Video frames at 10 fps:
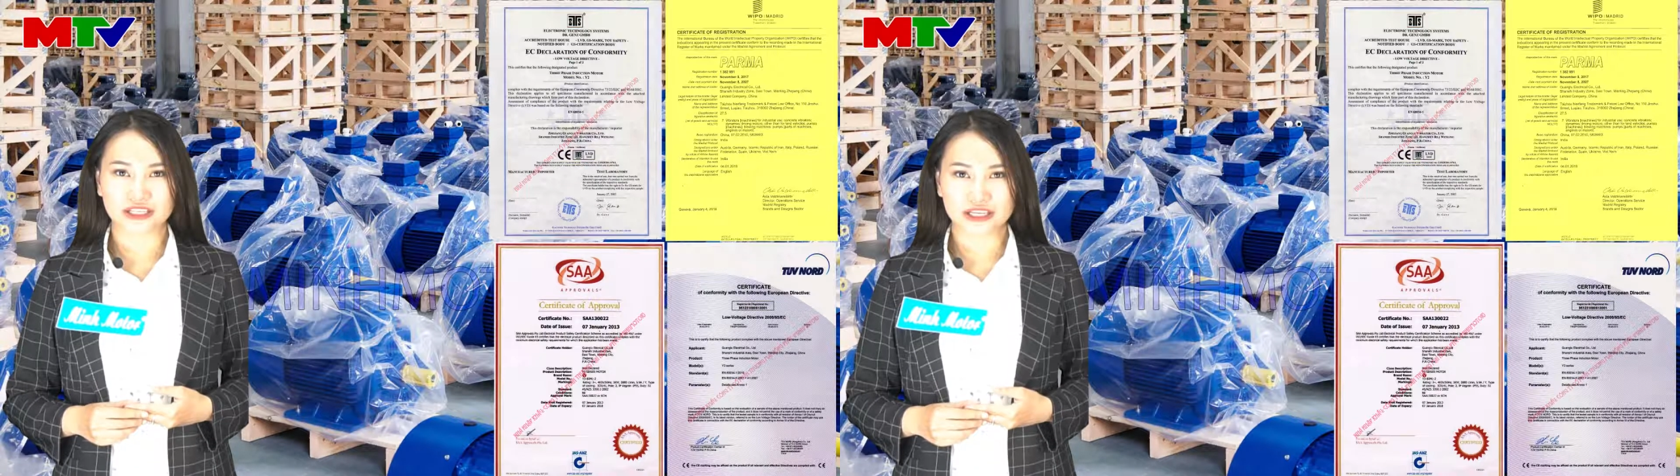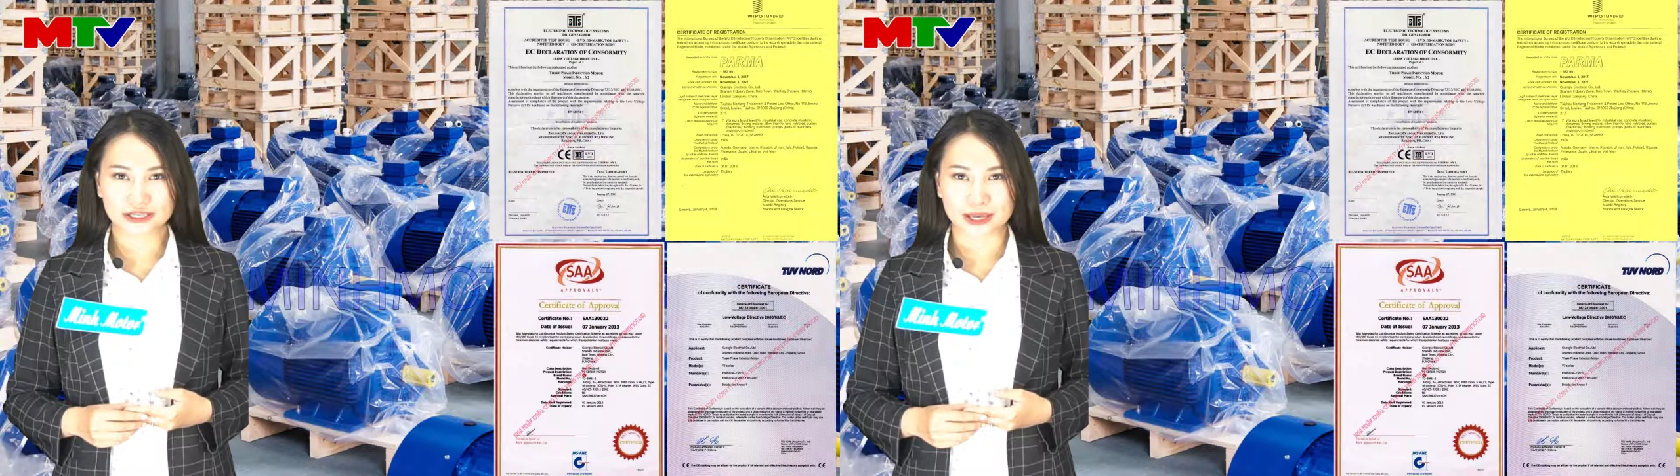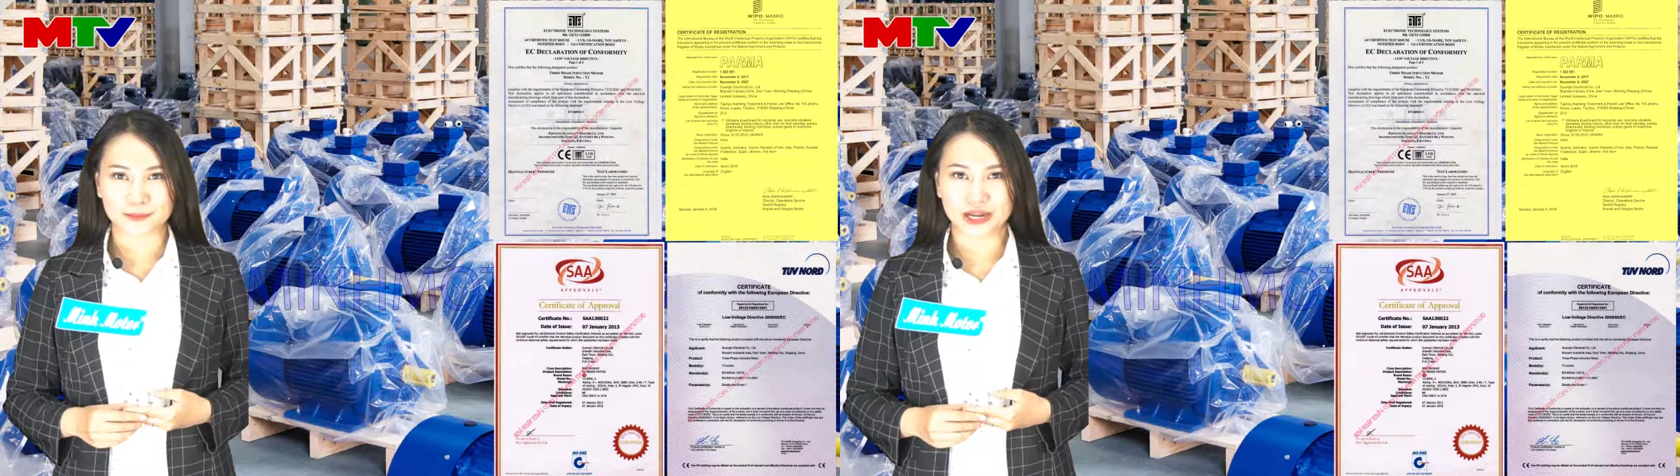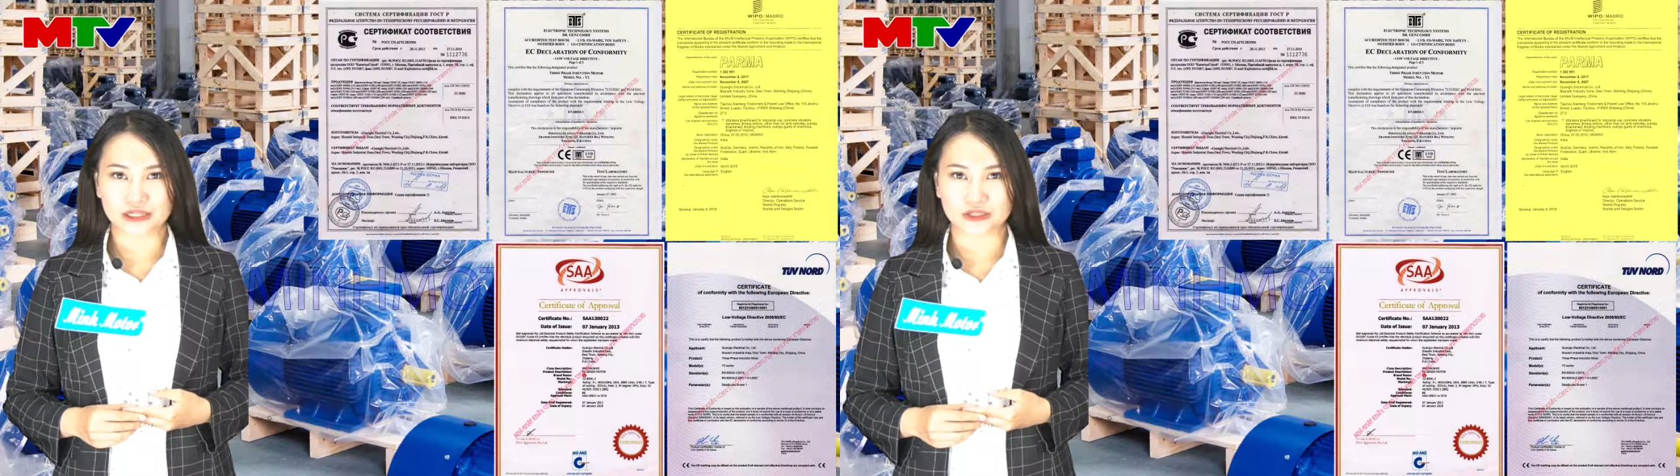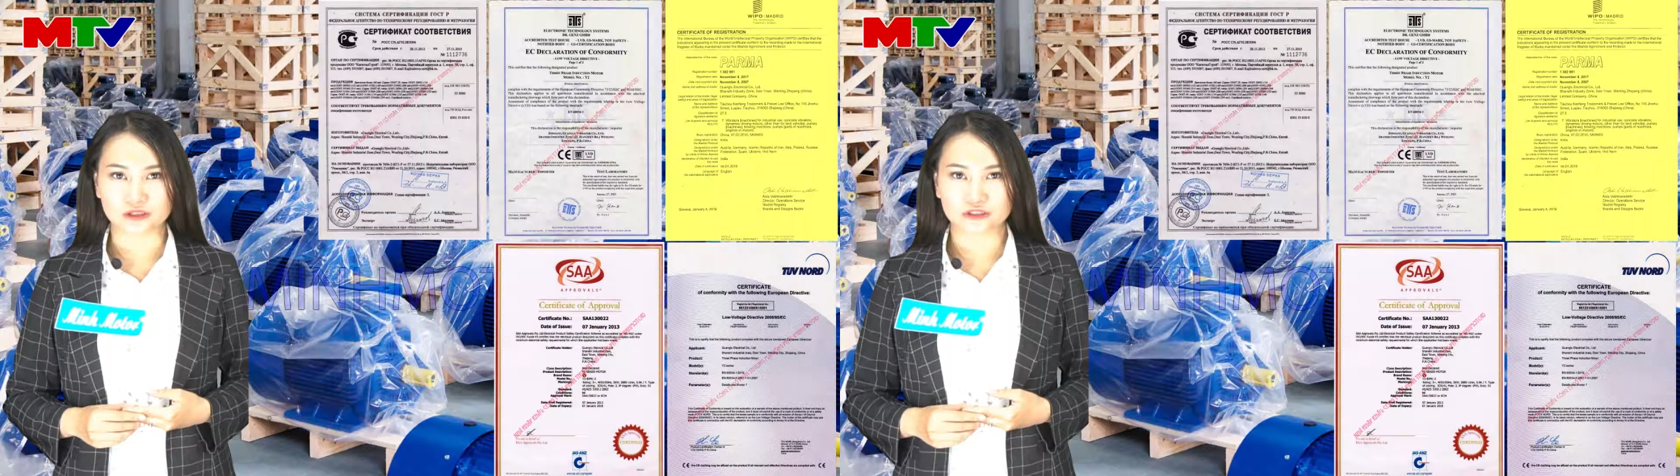tiết kiệm
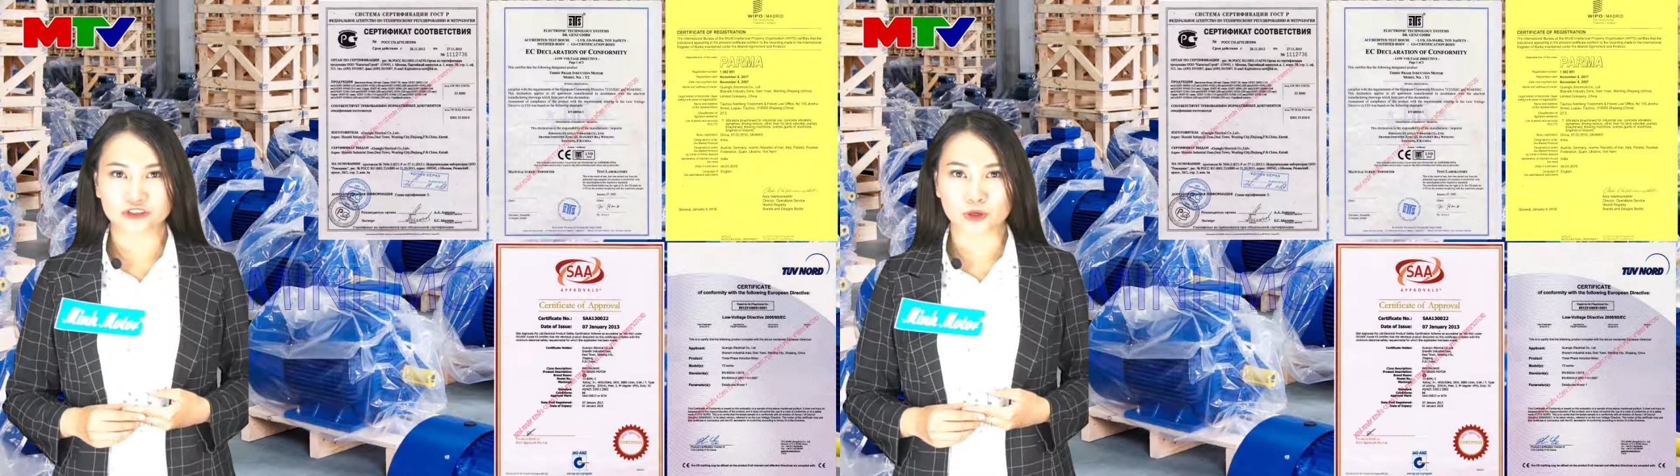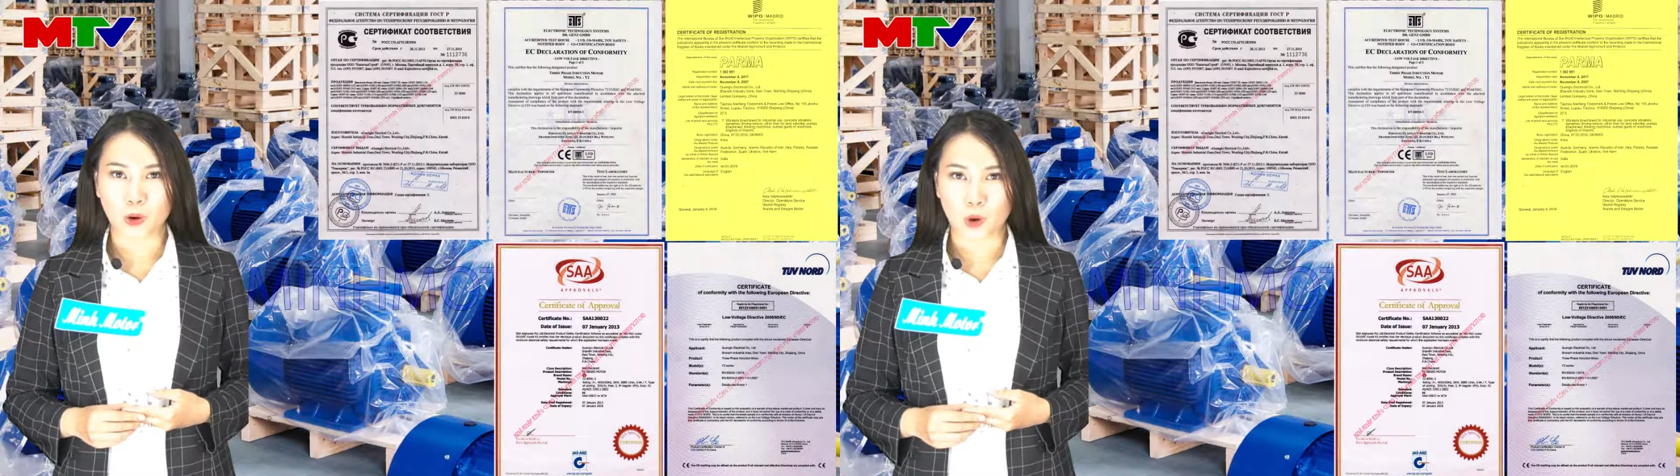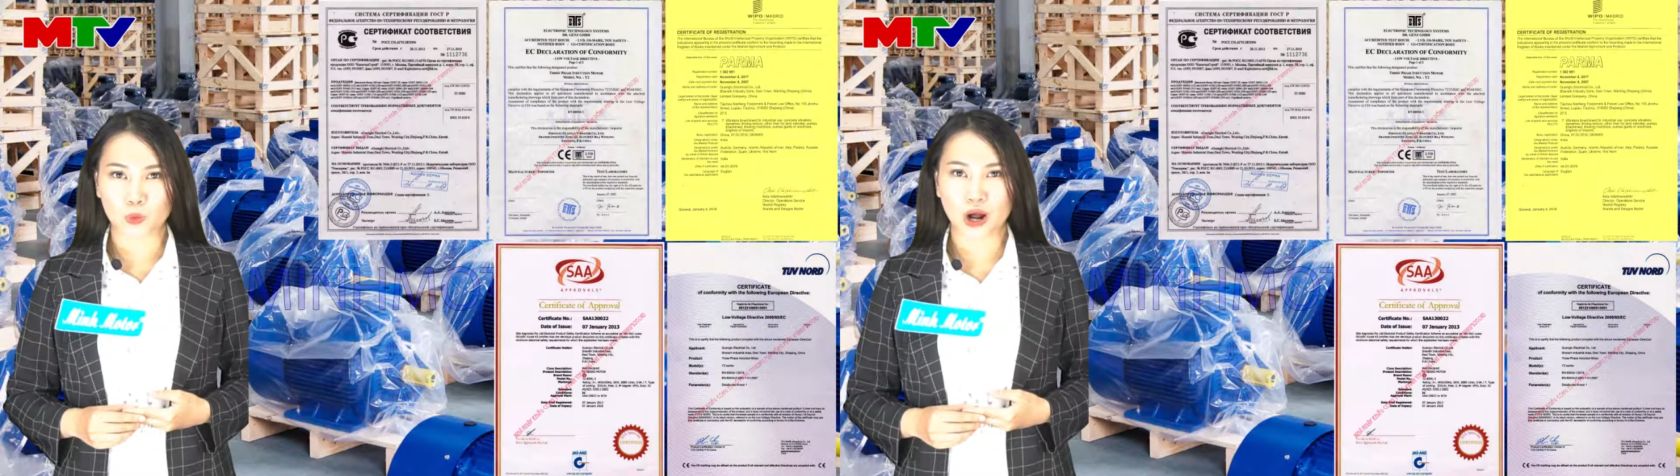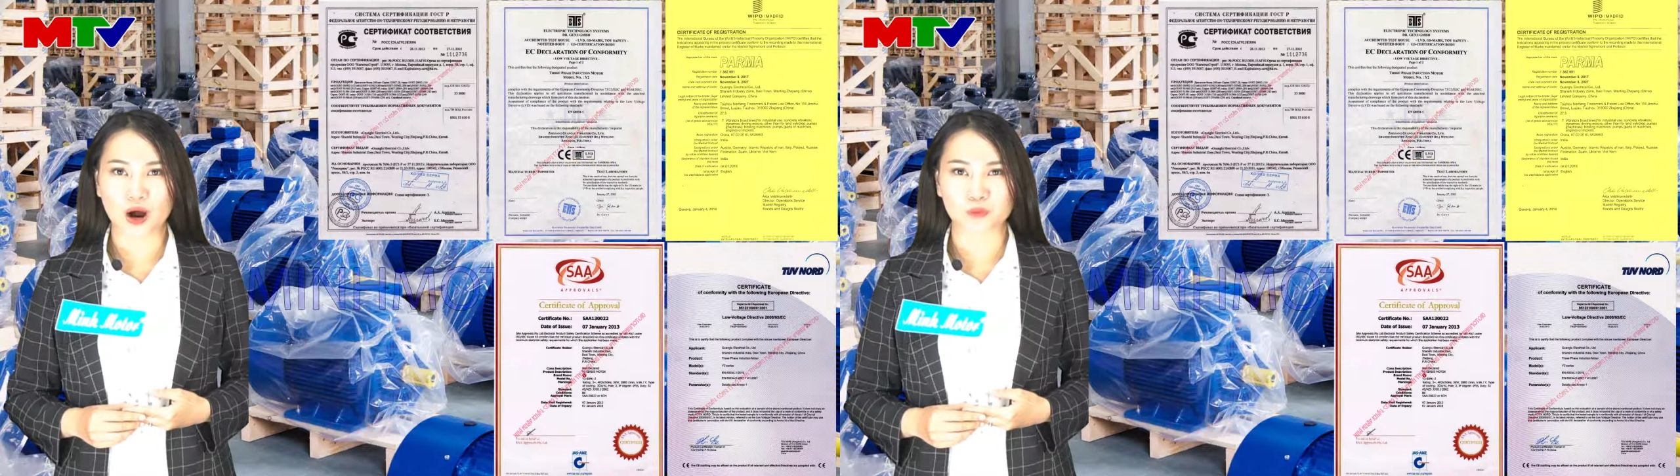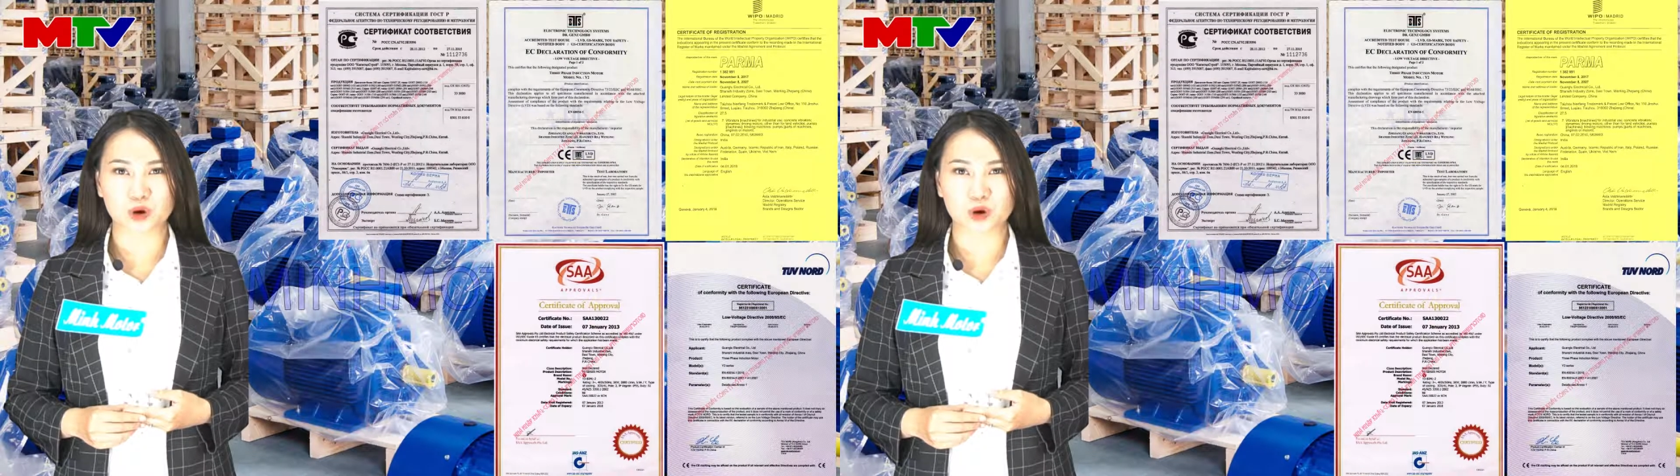năng lượng từ Bộ Khoa học